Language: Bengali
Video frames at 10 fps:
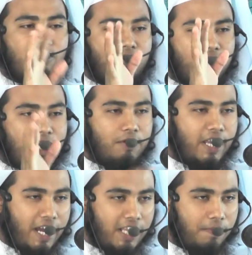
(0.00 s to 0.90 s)
সনদ কেউ
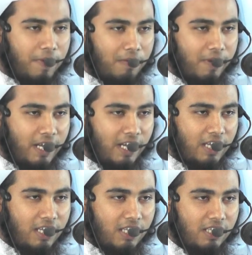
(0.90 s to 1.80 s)
দেখাইতে পারবে না
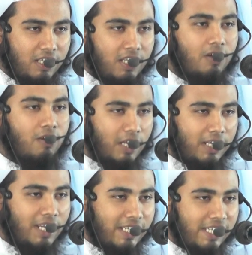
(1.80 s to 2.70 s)
কথা
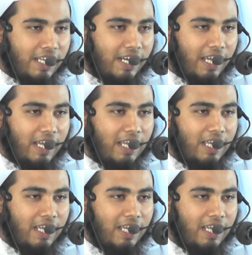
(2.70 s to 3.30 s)
ঠিক আছে কিনা